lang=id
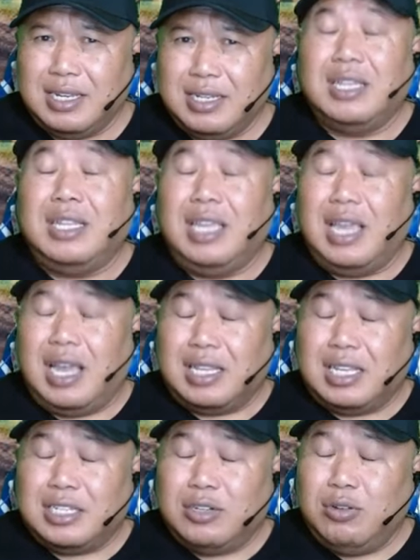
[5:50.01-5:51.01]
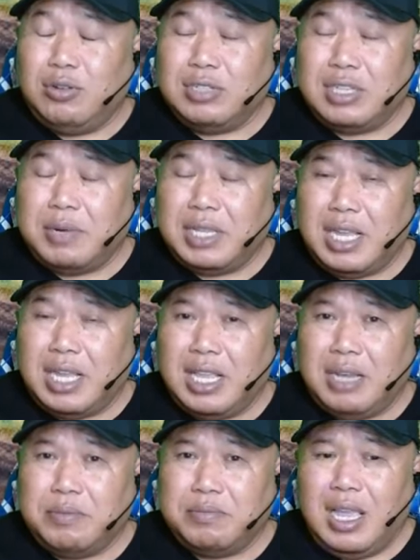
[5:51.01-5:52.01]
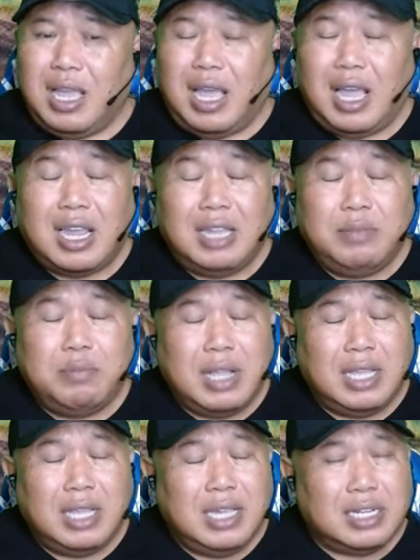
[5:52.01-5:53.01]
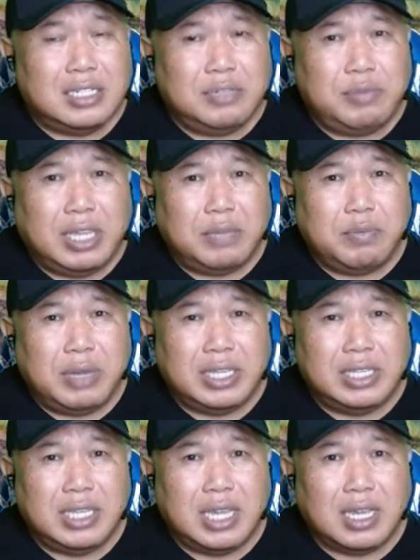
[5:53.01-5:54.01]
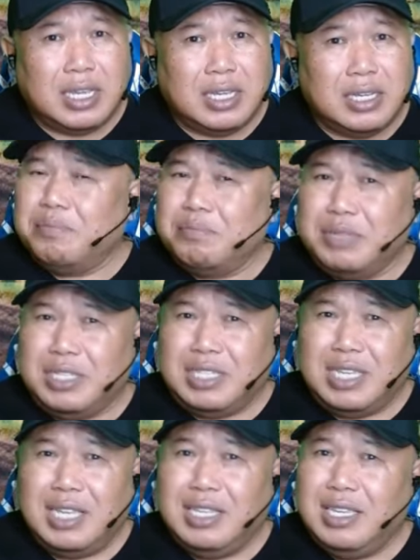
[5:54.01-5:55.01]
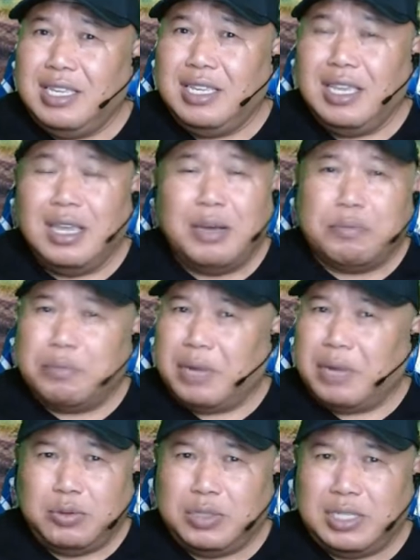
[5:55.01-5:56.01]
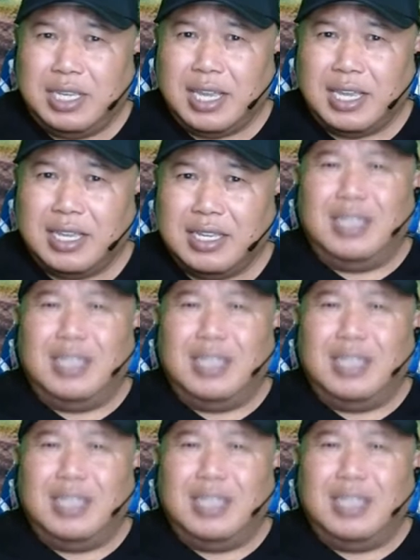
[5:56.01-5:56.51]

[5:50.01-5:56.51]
Di atas gunung sahabat alam akan belajar sebaik-baiknya menjadi manusia.